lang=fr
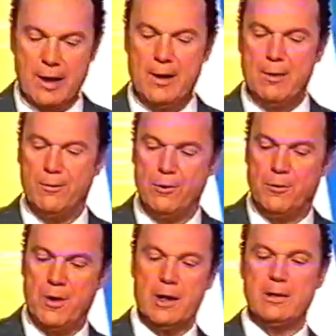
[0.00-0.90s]
à vous
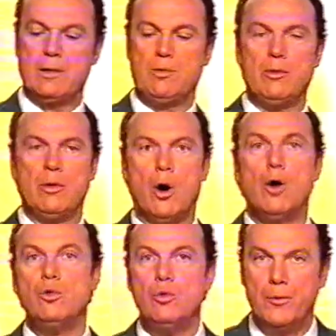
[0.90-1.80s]
faire et c'est une
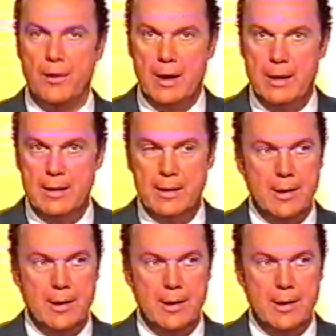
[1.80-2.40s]
grande nouvelle